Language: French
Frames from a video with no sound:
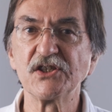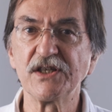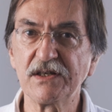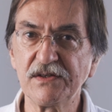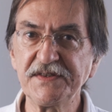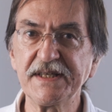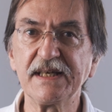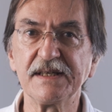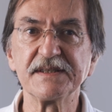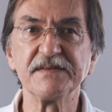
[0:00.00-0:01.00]
Chacun des
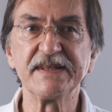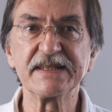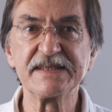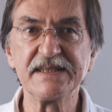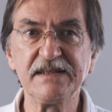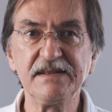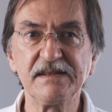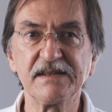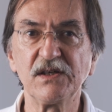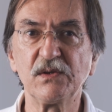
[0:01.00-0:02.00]
quatre vaccins
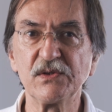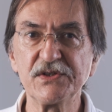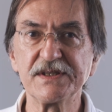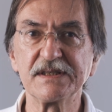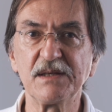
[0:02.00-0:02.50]
rehausse